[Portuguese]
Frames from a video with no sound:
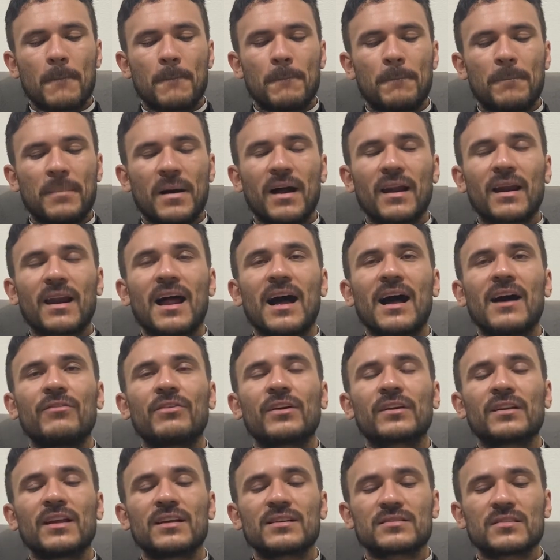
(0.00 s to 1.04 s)

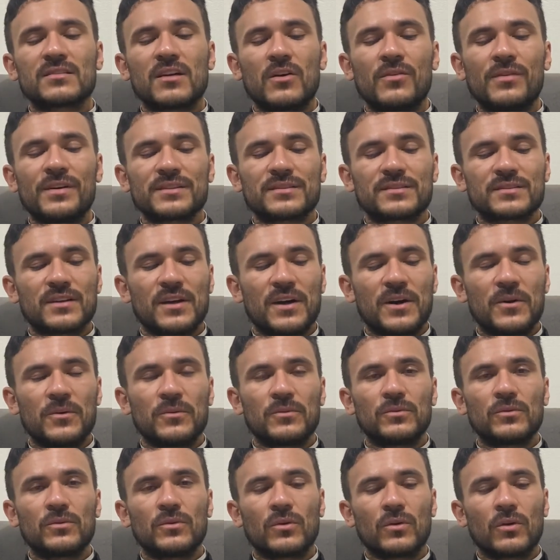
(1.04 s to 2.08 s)
Palavra da
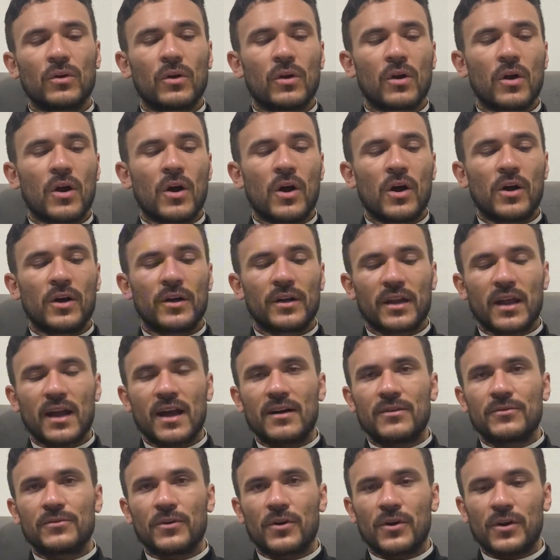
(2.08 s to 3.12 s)
salvação, glória
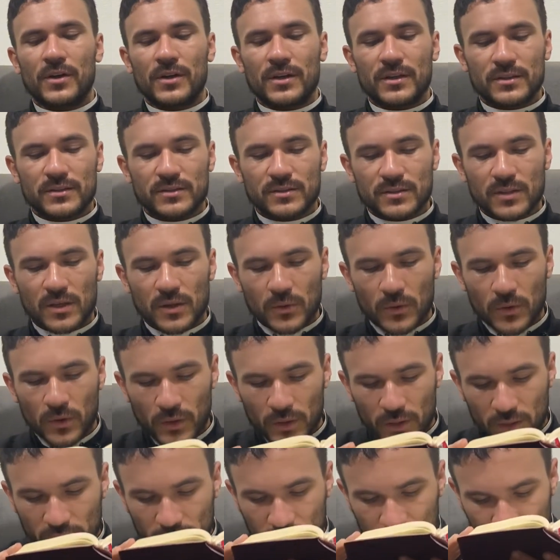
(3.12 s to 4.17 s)
a vós,
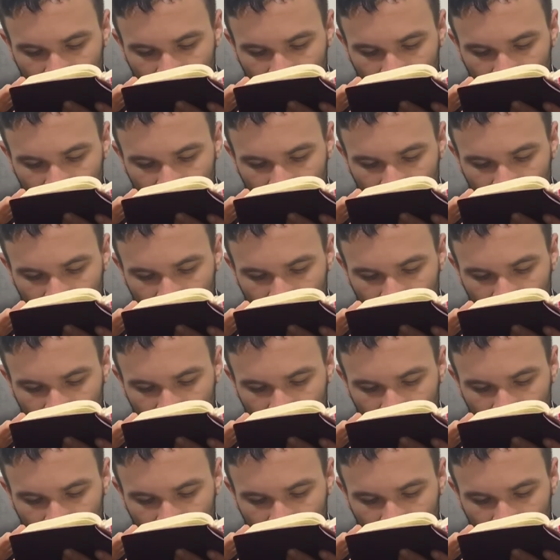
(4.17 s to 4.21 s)
Senhor